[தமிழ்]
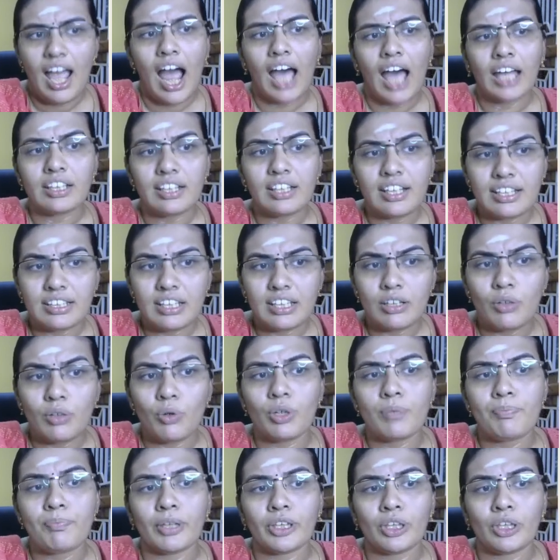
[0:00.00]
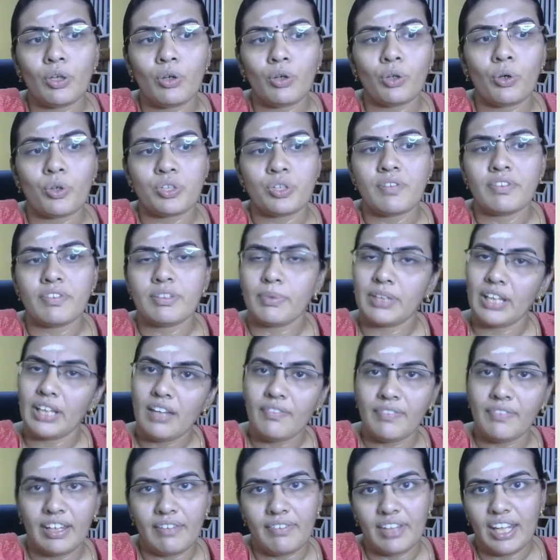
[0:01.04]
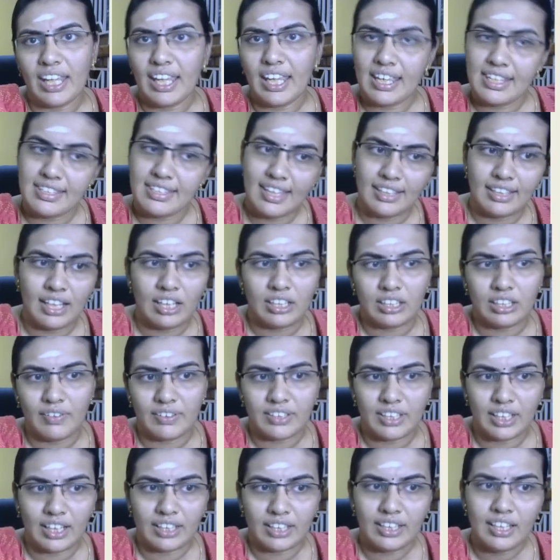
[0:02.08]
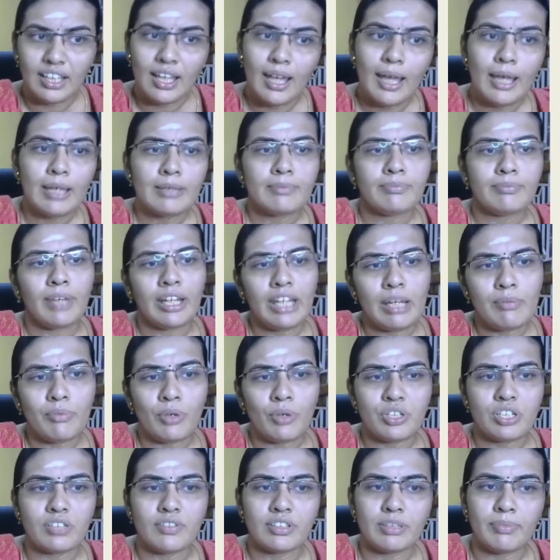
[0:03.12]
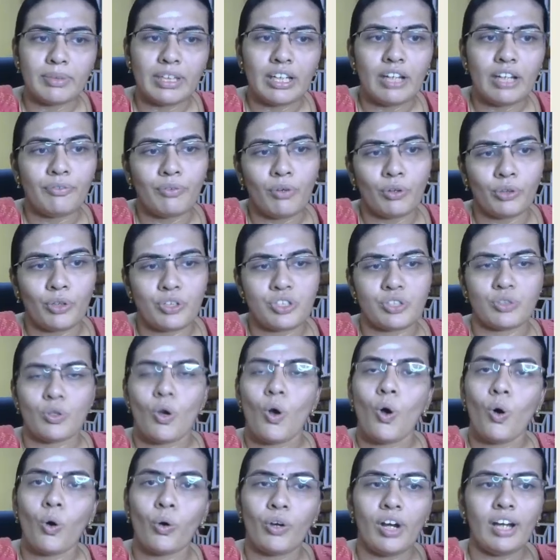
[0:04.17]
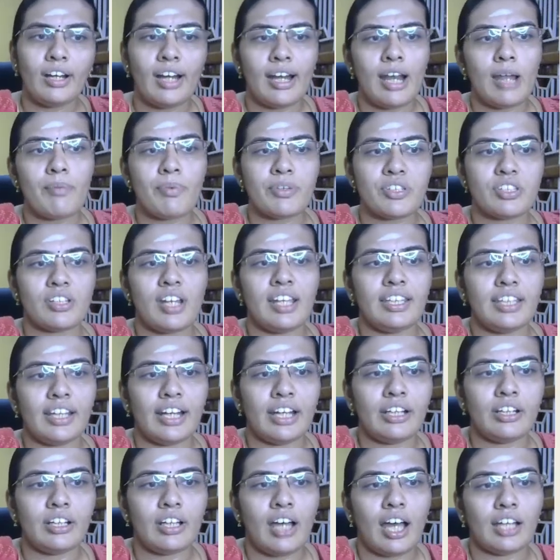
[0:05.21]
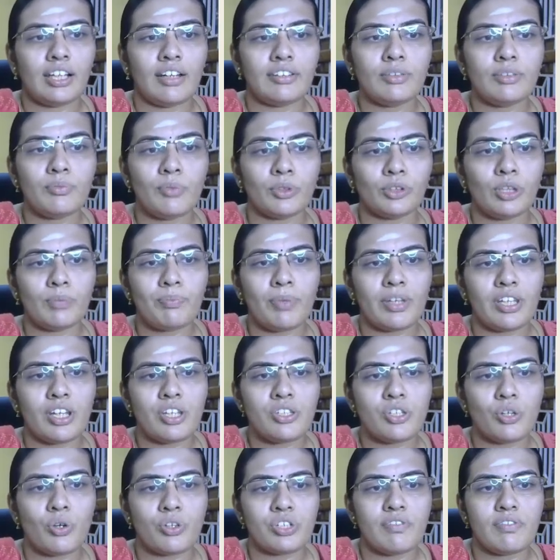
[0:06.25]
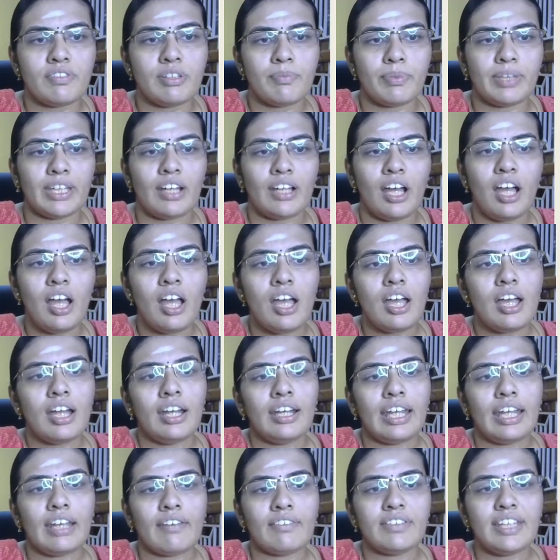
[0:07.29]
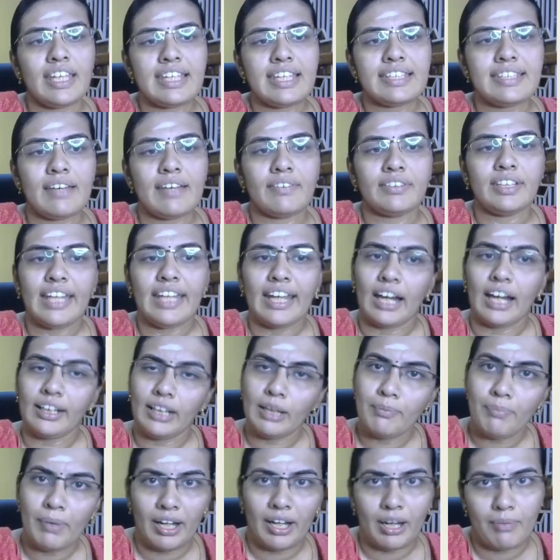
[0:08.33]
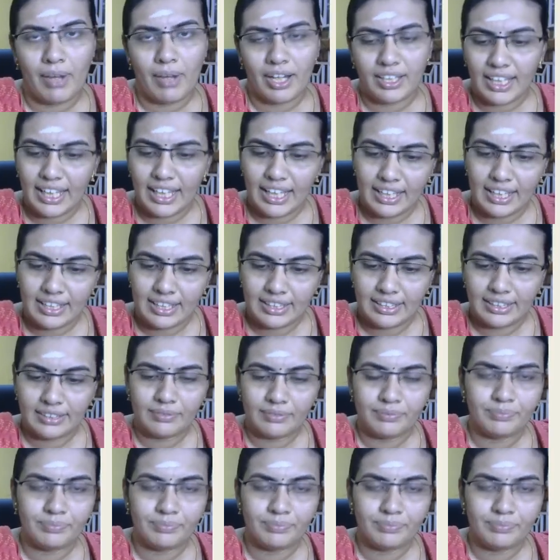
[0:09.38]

அதிலிருந்து ஒரு பதினோரு கொஷின் வந்து பார்த்தீங்கன்னா வெரி வெரி ஈஸியாக தான் வந்துருக்குது மீடியம் கொஷின்ஸ் வந்து பார்த்தீங்கன்னா ஃபோர் கொஷின் ஓரளவுக்கு நல்லா படிச்சுன்னா இந்த ரெண்டு அதாவது மொத்தம் பதினஞ்சு கொஷின் வந்து பார்த்தீங்கன்னா நீங்கள் வந்து ஈஸியாக வந்து நீங்கள் அட்டன் பண்ணுற மாதிரி தான் இருந்தது